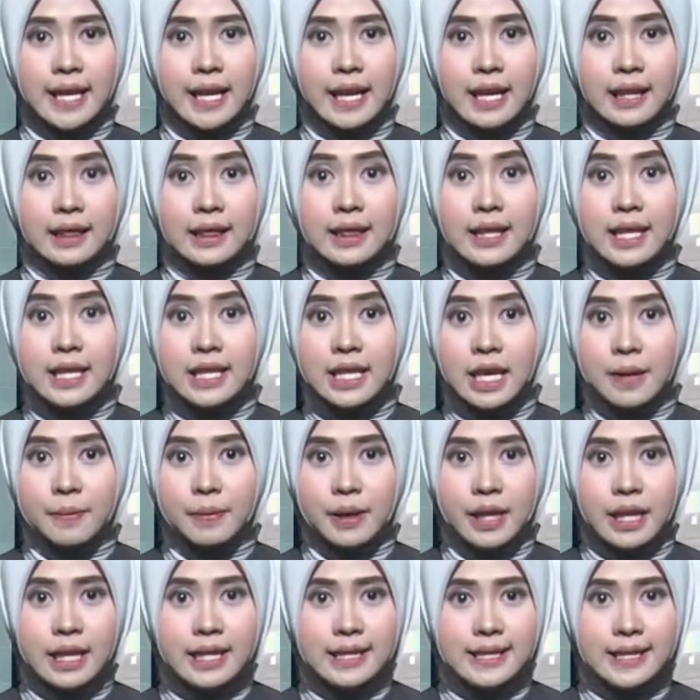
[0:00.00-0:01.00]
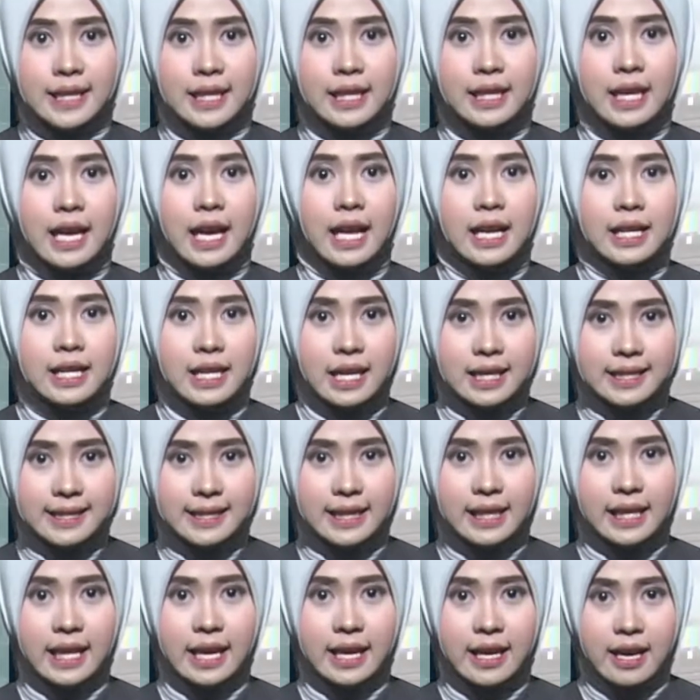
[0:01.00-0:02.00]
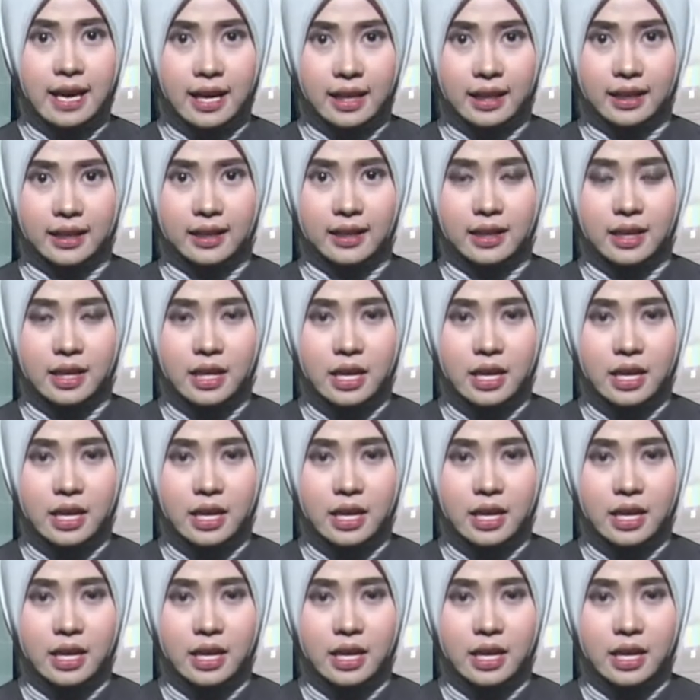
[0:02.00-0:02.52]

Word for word: Serang tidak berizin alias ilegal.